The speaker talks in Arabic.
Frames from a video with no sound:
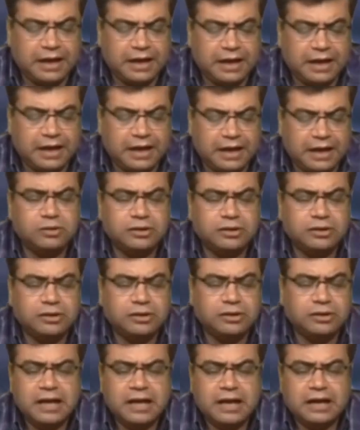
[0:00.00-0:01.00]

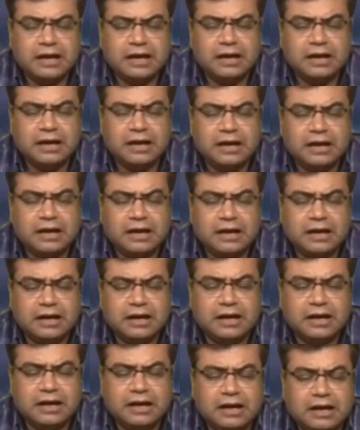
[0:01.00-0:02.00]
هنحاول في
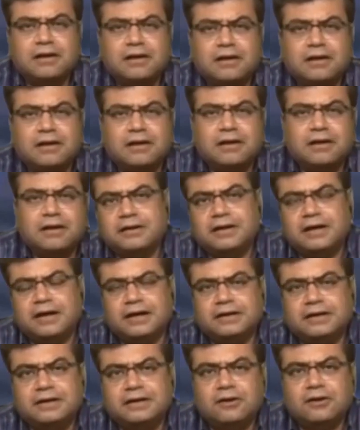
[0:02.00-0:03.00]
حلقتنا النهارده ان
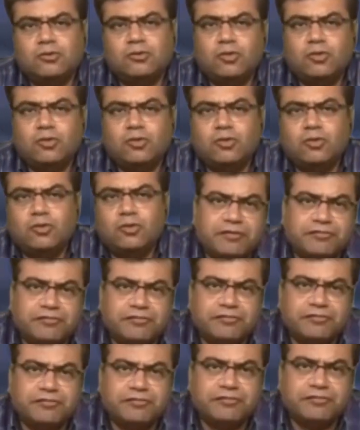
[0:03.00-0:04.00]
احنا نقف
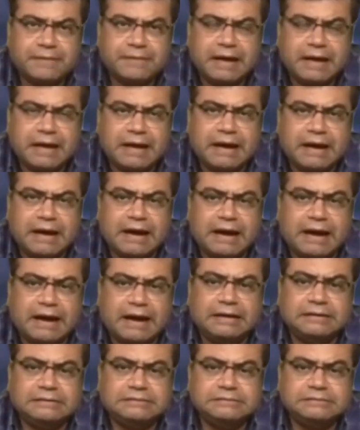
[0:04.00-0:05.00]
وقفه
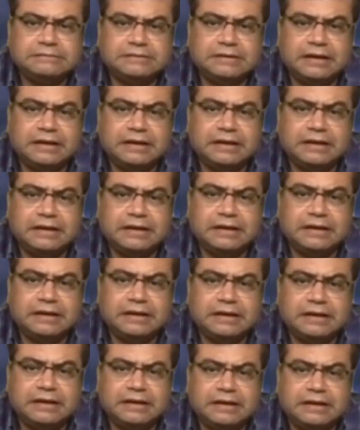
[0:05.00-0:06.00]
عند
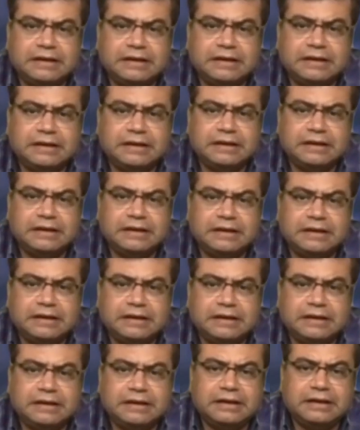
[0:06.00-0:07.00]
المقدمه
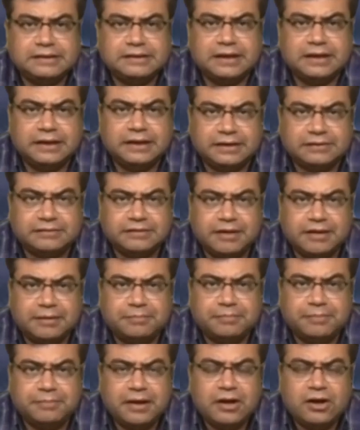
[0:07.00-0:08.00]
بتاعه
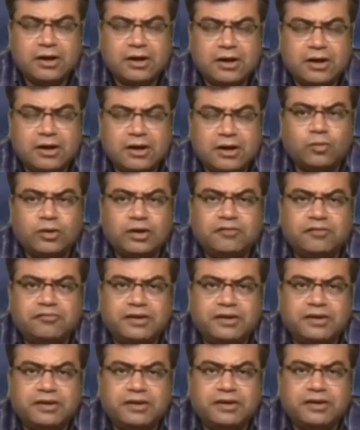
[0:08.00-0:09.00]
الكتاب
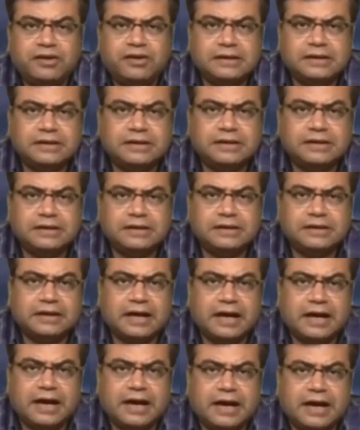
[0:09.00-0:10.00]
واللي فيها
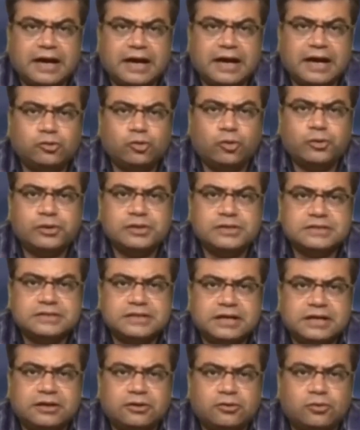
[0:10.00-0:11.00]
آه، حاول
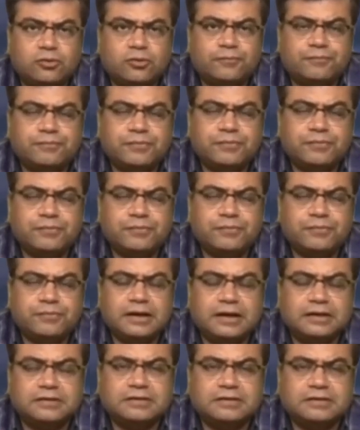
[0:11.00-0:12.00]
دوكنز انه
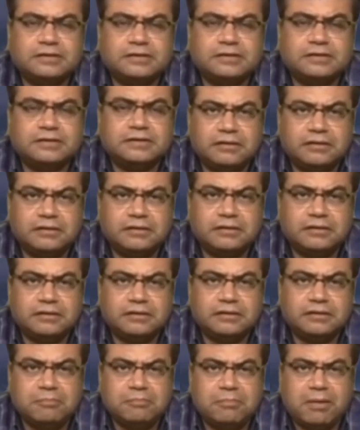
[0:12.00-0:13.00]
آه، يتعرض
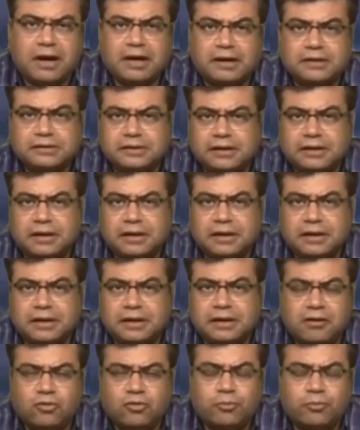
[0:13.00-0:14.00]
لبعض
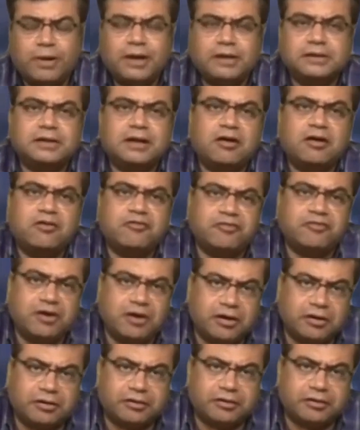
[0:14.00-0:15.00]
الاراء وبعض
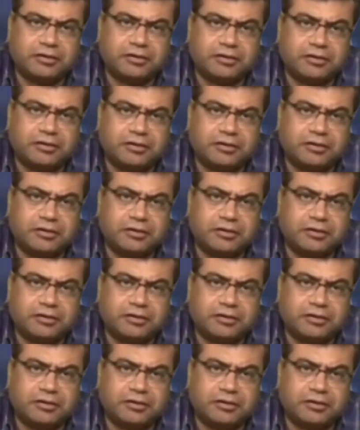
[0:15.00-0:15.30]
الافكار